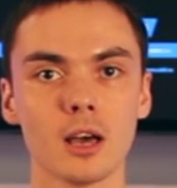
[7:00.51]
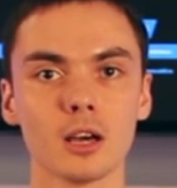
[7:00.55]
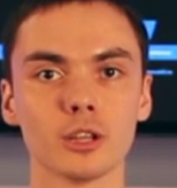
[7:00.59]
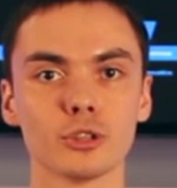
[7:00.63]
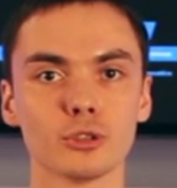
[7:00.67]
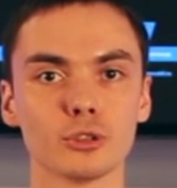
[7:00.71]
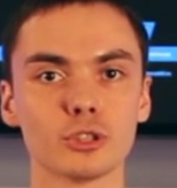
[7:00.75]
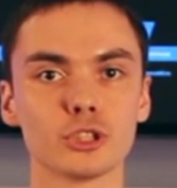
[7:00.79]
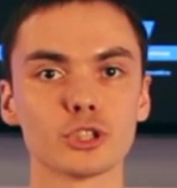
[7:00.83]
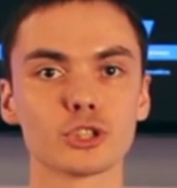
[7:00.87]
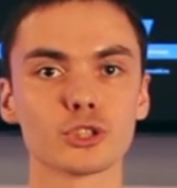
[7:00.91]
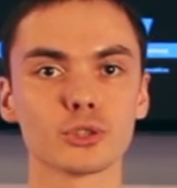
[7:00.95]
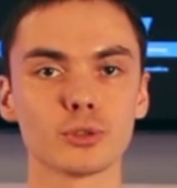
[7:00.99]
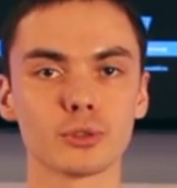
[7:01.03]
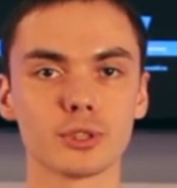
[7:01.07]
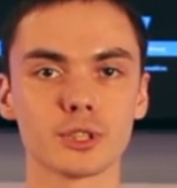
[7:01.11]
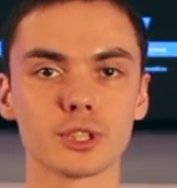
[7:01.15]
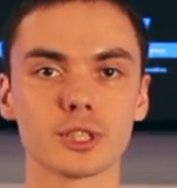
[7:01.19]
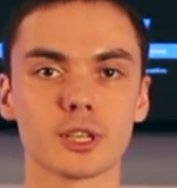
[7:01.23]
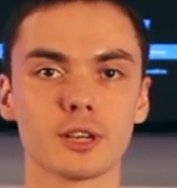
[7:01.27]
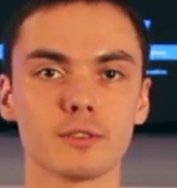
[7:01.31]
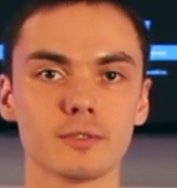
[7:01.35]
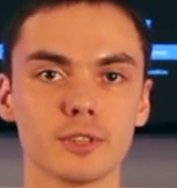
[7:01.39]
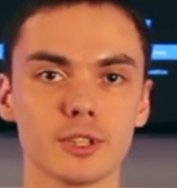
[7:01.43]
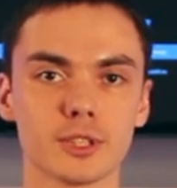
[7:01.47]
но ничто не
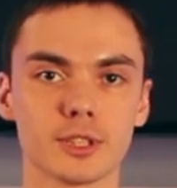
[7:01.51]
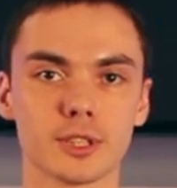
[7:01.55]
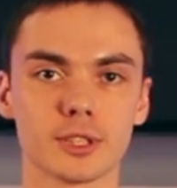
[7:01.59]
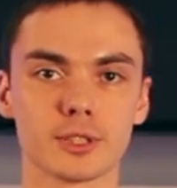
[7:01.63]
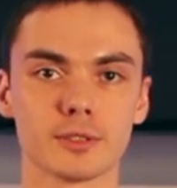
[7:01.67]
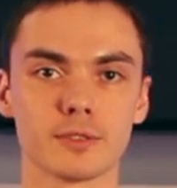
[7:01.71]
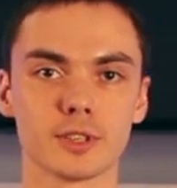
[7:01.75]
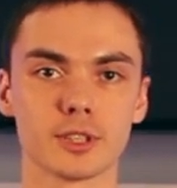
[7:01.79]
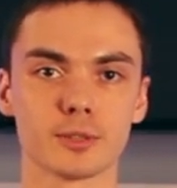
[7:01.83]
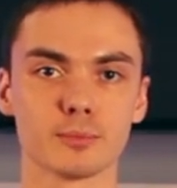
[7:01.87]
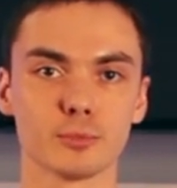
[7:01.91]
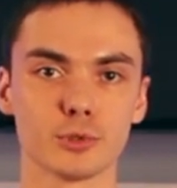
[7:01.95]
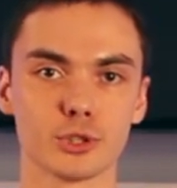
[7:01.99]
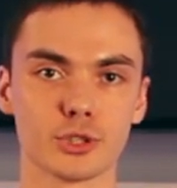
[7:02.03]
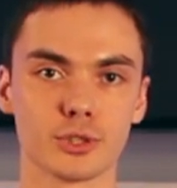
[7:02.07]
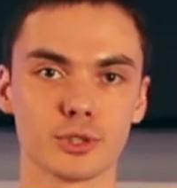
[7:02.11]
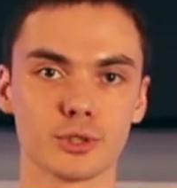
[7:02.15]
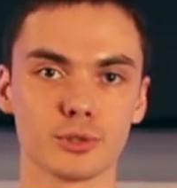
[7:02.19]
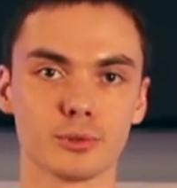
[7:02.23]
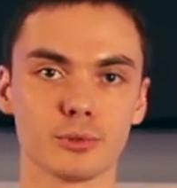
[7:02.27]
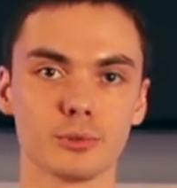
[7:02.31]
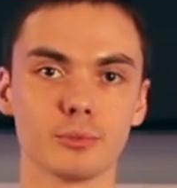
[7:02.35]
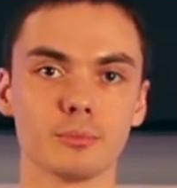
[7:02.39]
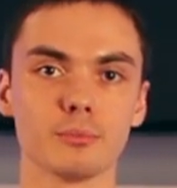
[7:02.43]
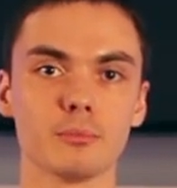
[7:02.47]
сравнится с
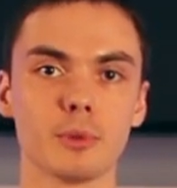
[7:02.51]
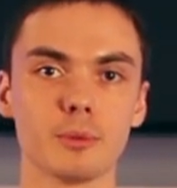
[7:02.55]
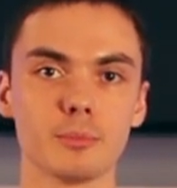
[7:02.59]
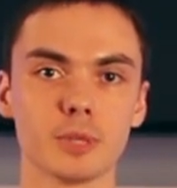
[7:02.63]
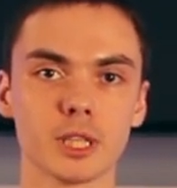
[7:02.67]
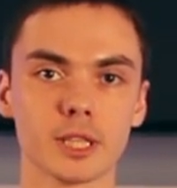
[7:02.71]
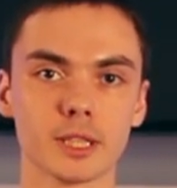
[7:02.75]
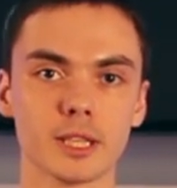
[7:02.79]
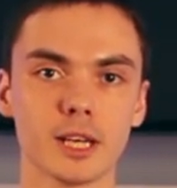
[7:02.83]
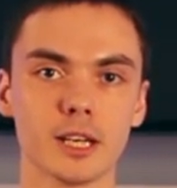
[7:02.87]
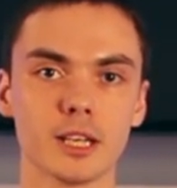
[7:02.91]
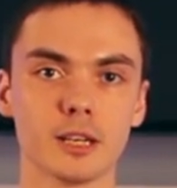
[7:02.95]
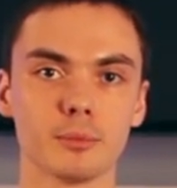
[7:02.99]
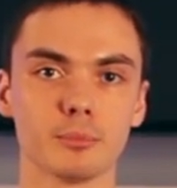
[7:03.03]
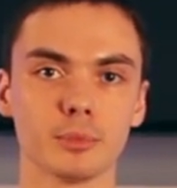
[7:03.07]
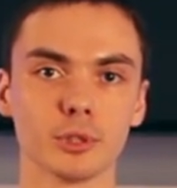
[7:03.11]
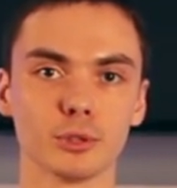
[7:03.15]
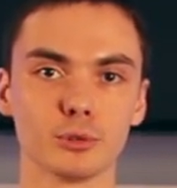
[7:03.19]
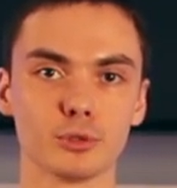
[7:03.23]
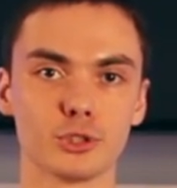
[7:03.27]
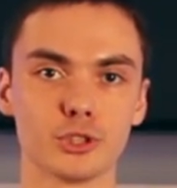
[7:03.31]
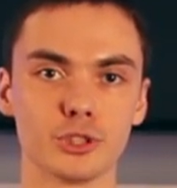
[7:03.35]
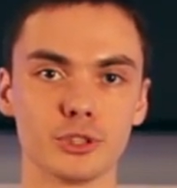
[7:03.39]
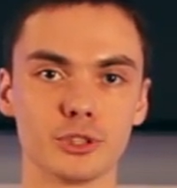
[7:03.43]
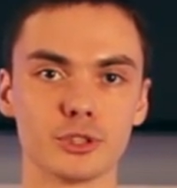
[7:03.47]
возможностью моментально
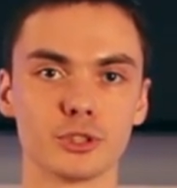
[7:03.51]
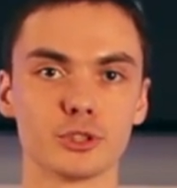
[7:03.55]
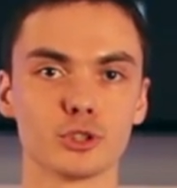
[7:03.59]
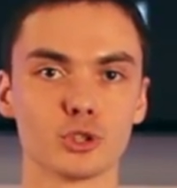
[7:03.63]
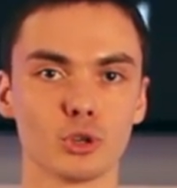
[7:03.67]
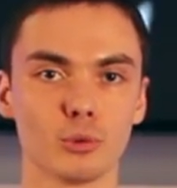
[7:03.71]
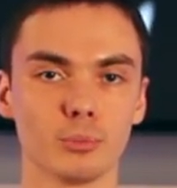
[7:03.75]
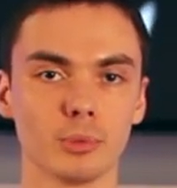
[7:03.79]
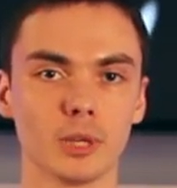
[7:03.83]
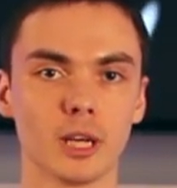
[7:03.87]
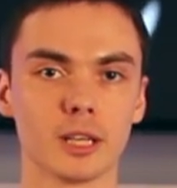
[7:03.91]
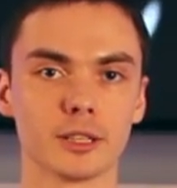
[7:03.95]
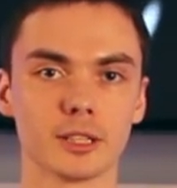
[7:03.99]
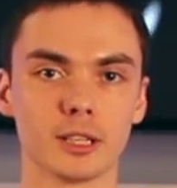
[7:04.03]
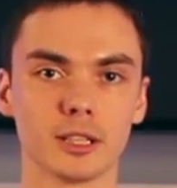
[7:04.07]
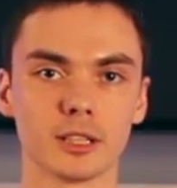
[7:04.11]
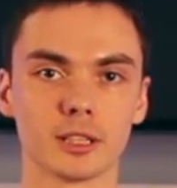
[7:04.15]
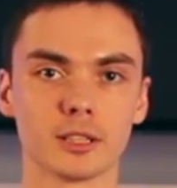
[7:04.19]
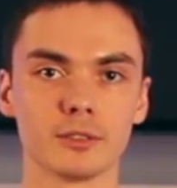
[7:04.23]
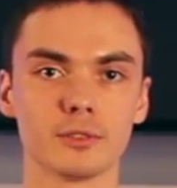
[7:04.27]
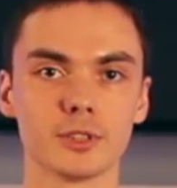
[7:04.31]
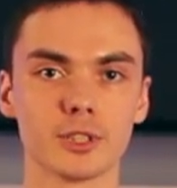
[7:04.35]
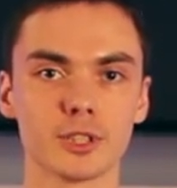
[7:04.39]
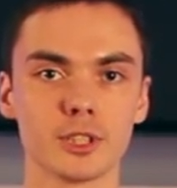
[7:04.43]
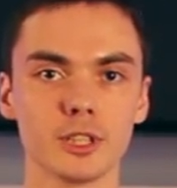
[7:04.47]
получить теплый
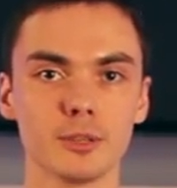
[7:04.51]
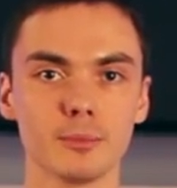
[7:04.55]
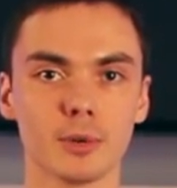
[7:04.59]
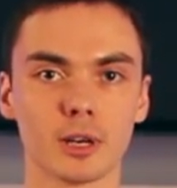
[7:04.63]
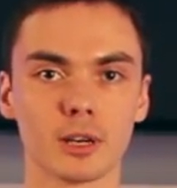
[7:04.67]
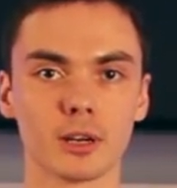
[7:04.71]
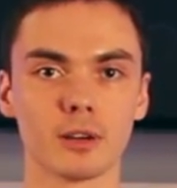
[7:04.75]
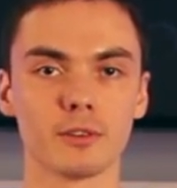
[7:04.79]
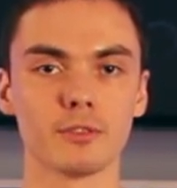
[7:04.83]
аналоговый снимок